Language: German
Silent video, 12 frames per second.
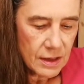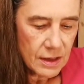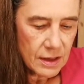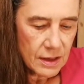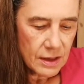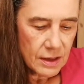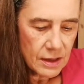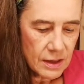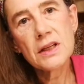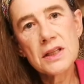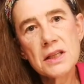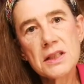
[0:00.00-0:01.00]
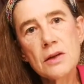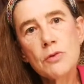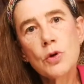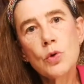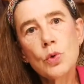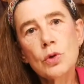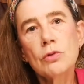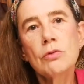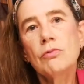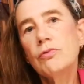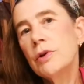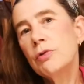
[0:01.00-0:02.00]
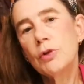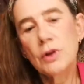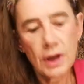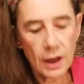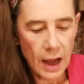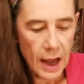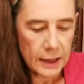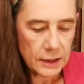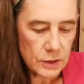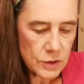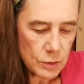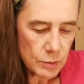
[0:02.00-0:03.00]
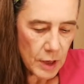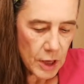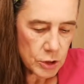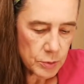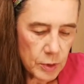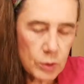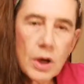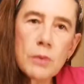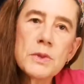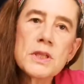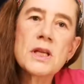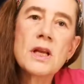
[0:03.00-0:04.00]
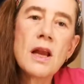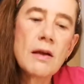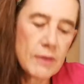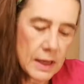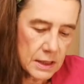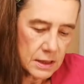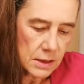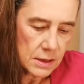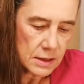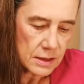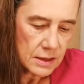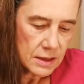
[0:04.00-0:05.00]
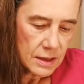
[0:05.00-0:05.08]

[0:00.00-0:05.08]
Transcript: Etwas vegetative Noten wie von Geranie zum Beispiel oder ein bisschen Lavendel.